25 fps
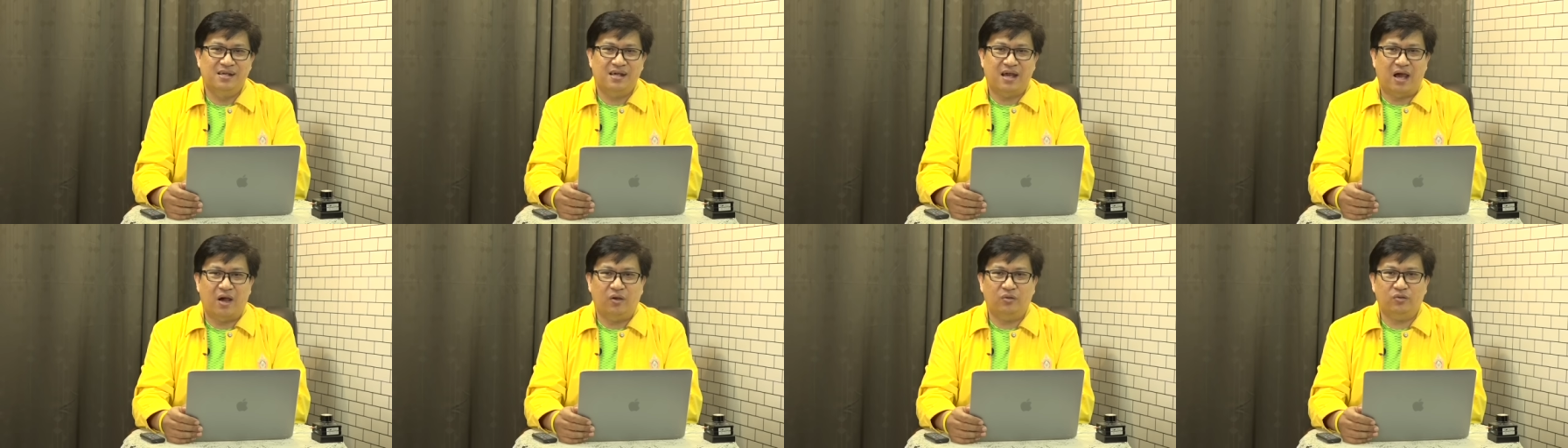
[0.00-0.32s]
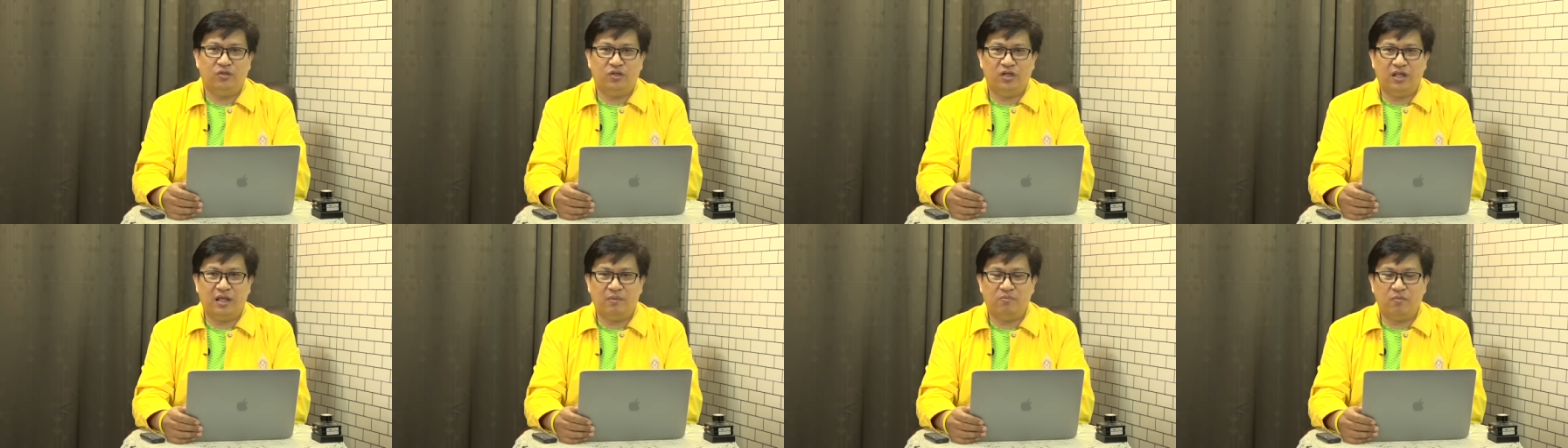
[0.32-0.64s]
เขา
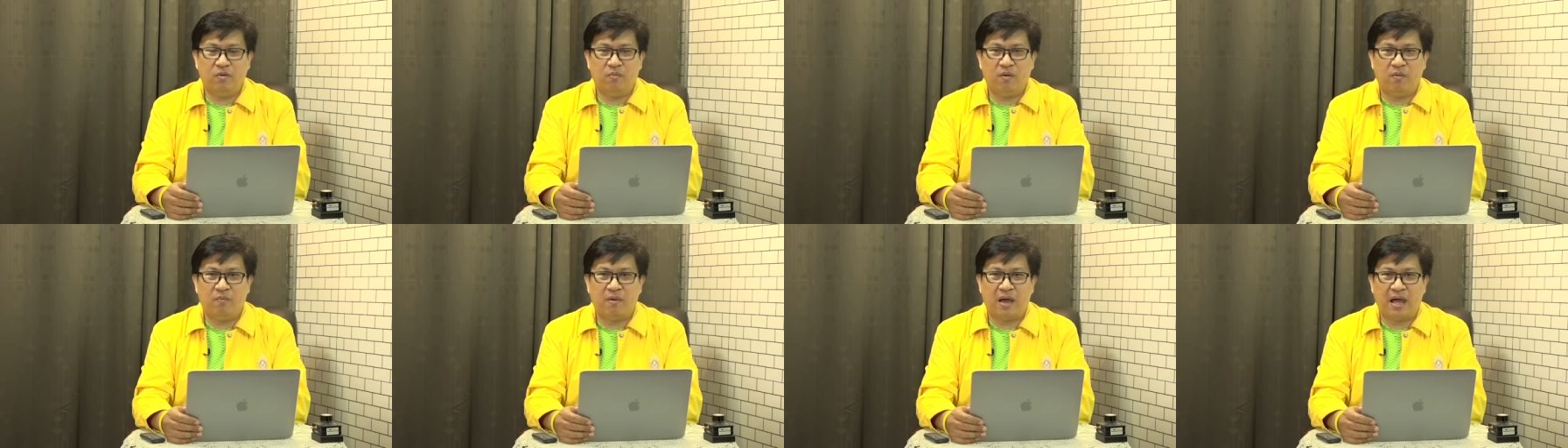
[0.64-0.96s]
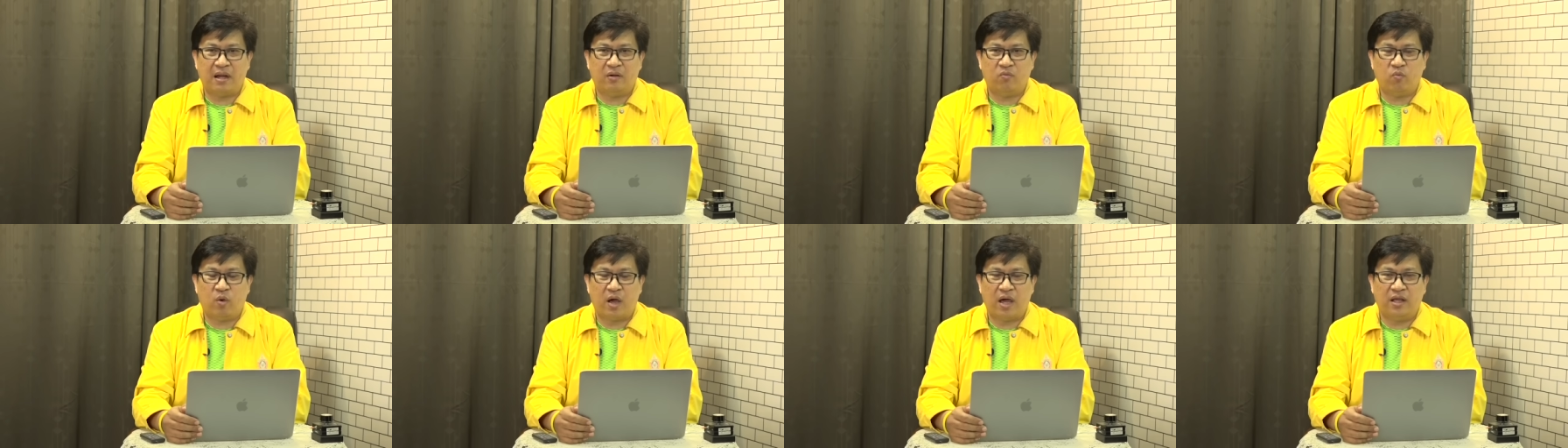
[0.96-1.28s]
เตรียมงบประมา
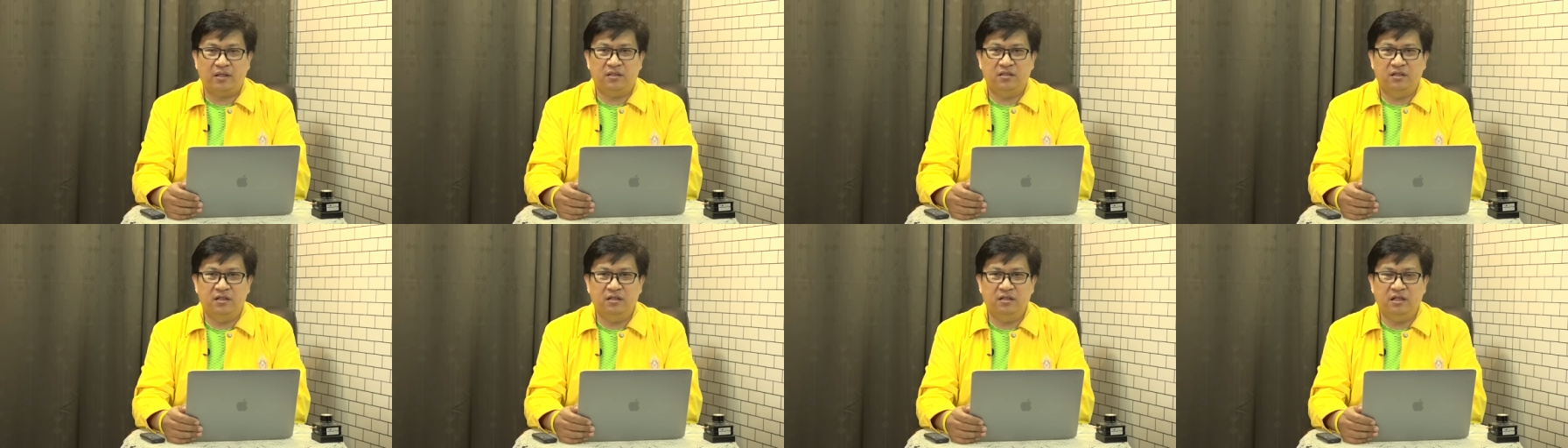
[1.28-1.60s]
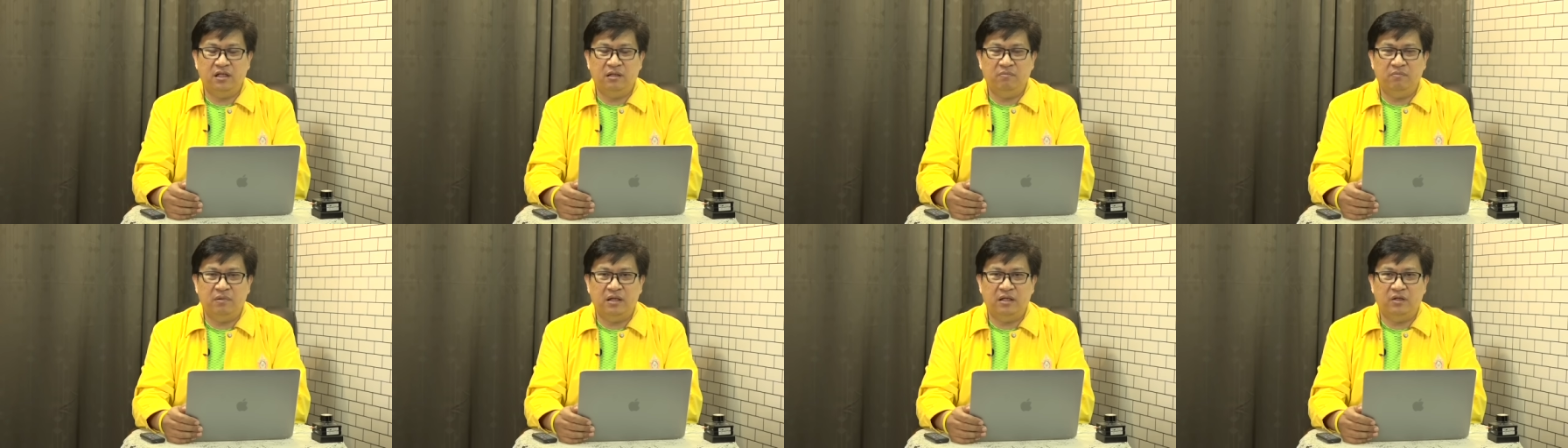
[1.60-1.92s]
ณไว้ถึง ห
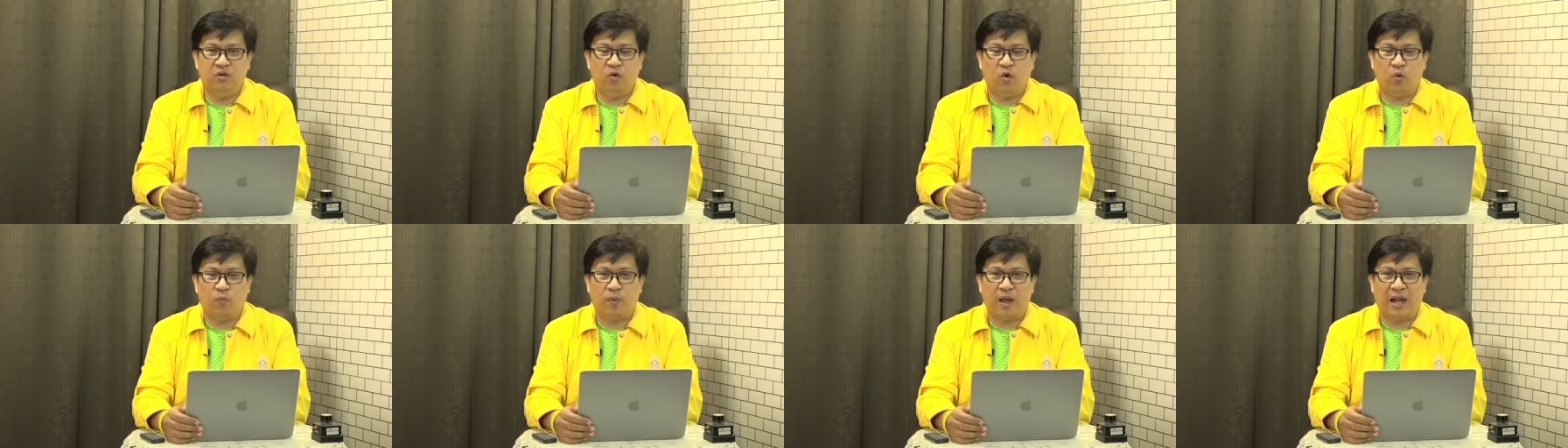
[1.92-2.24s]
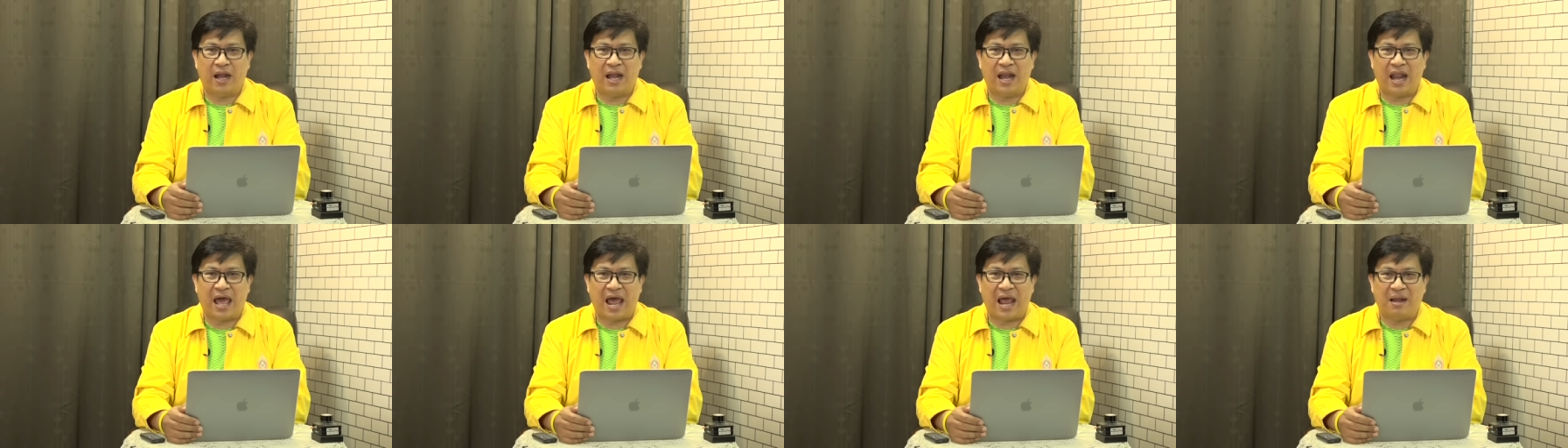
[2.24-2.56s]
นึ่งหมื่นหกพั
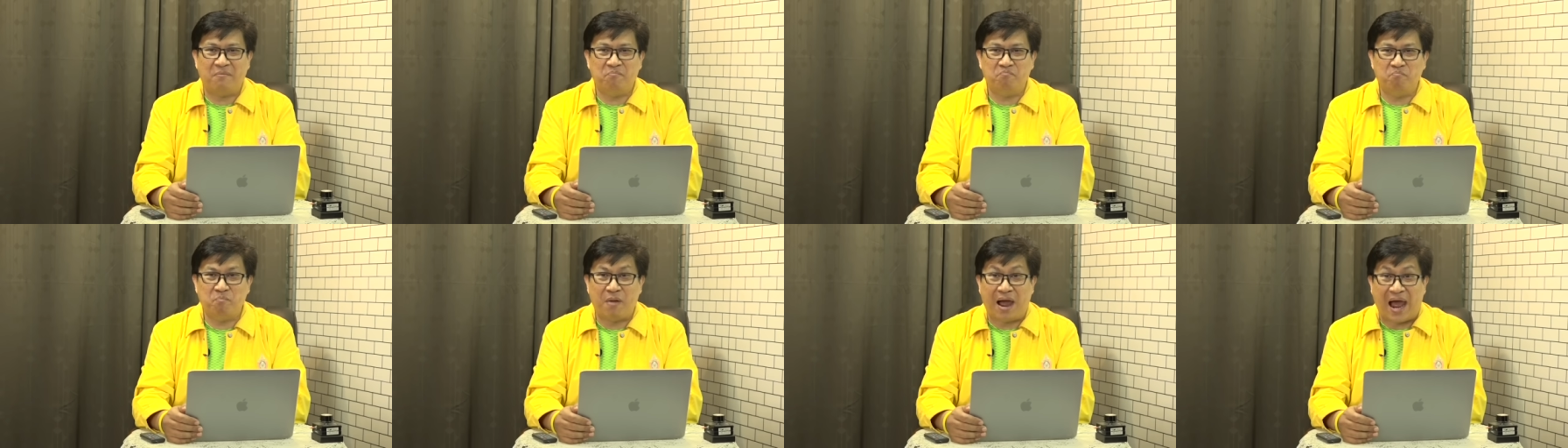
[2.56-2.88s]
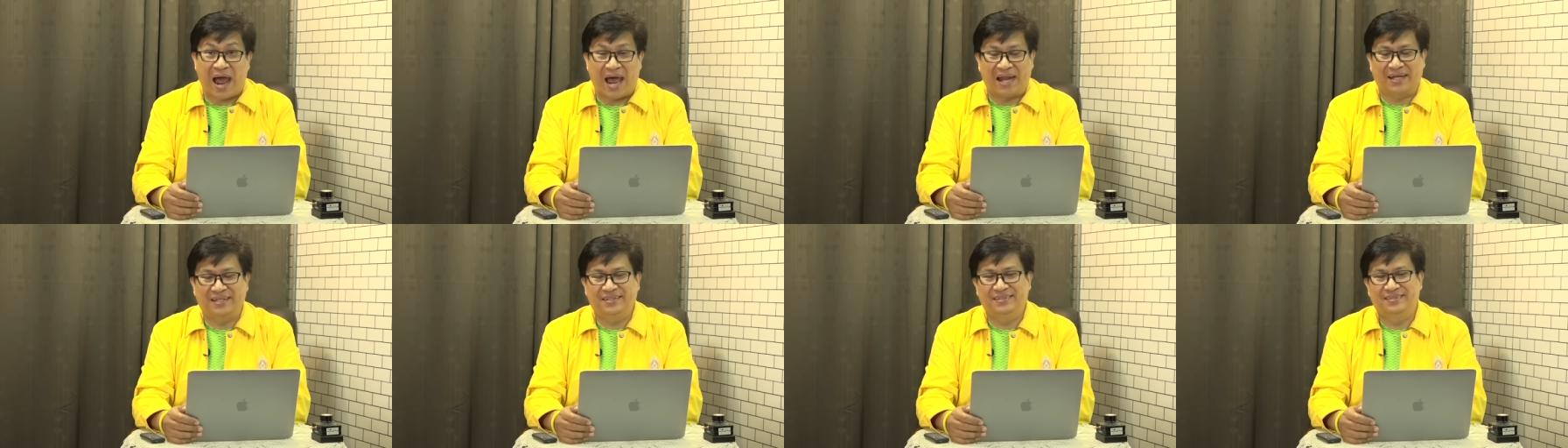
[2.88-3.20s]
น ล้าน
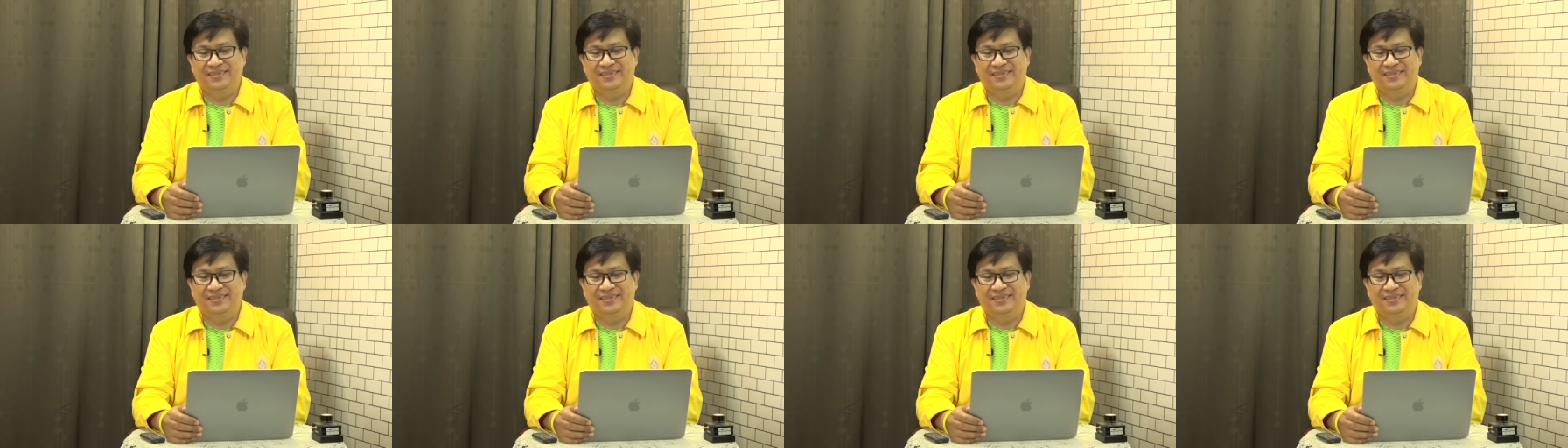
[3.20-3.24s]
บาท